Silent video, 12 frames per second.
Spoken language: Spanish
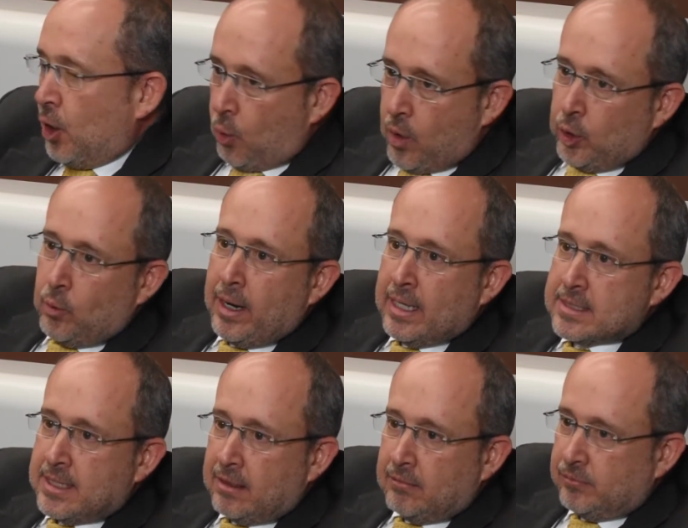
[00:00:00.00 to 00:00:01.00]
cuando van a
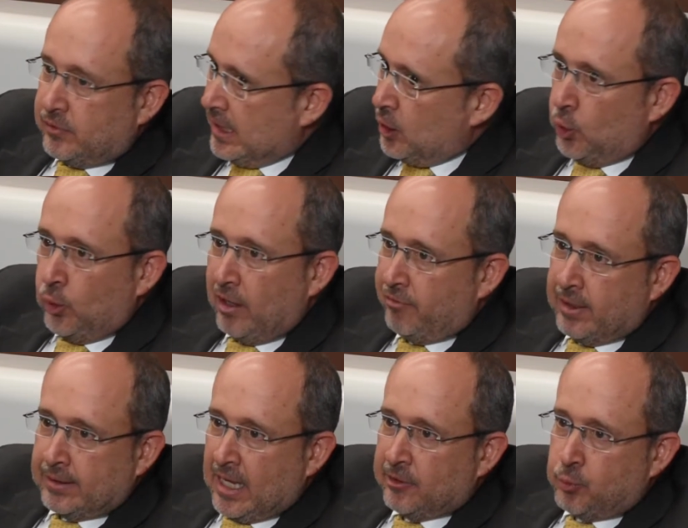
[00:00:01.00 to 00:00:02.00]
ser sin duda
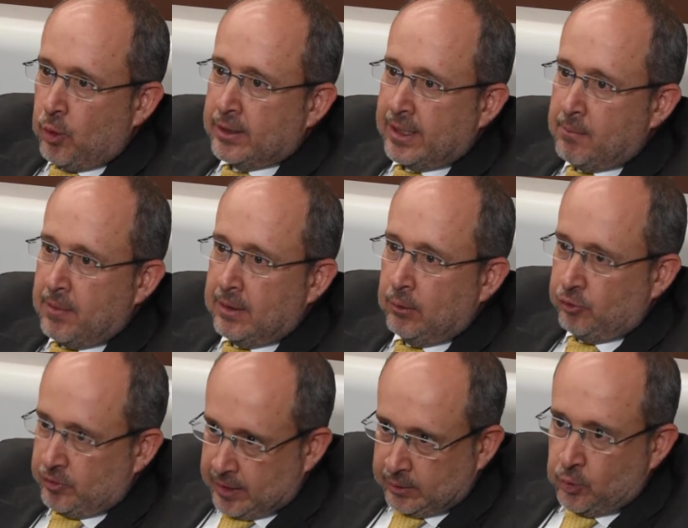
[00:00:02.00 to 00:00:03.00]
afectadas por el tema de los
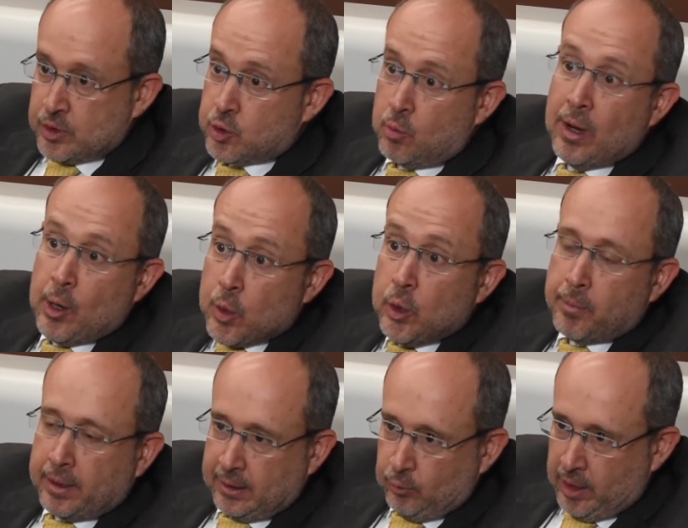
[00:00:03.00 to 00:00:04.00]
distractores, como el ruido
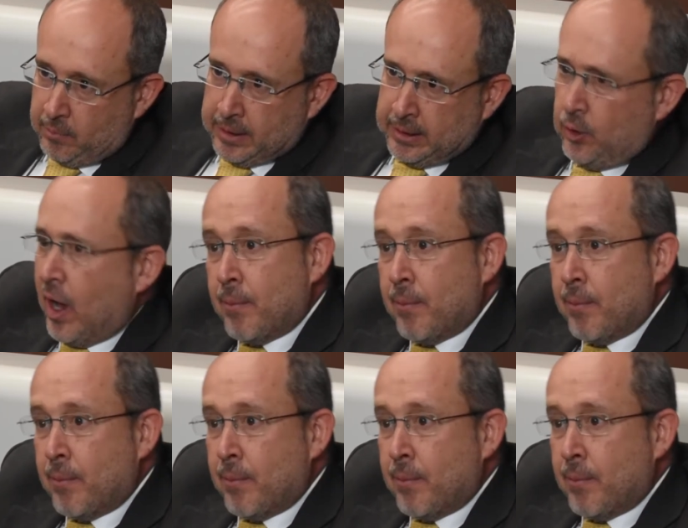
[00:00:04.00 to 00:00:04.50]
particularmente. ¿no?